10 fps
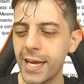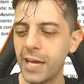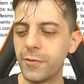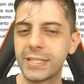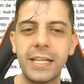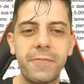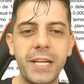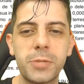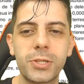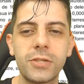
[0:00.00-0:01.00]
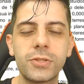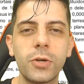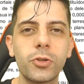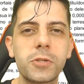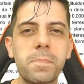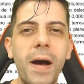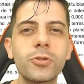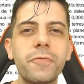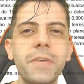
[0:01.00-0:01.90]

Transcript: Eu vou sair da frente por 5 segundos, pausa o